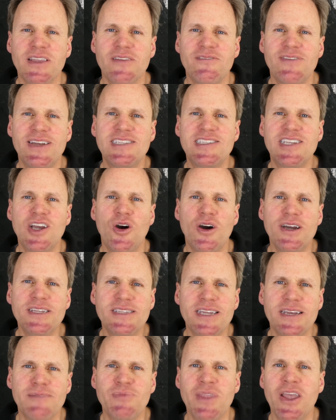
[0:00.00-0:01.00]
Wenn Sie
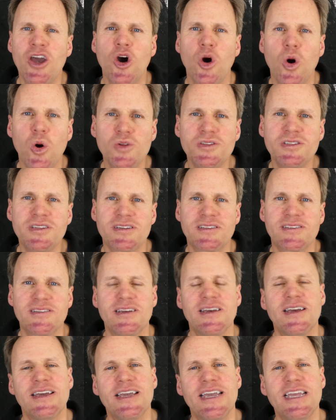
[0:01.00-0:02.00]
heute 100
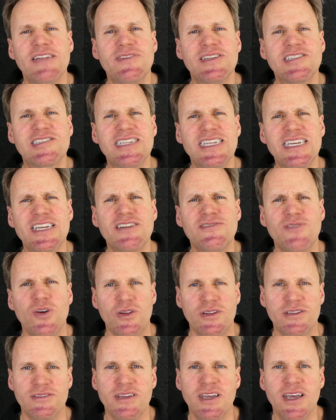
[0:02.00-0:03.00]
investieren
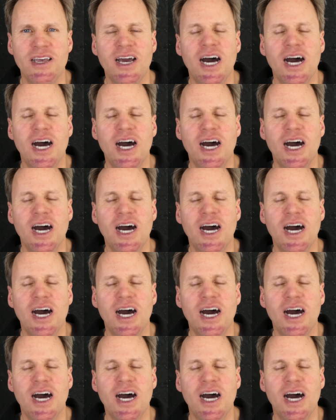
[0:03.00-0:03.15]
wollen,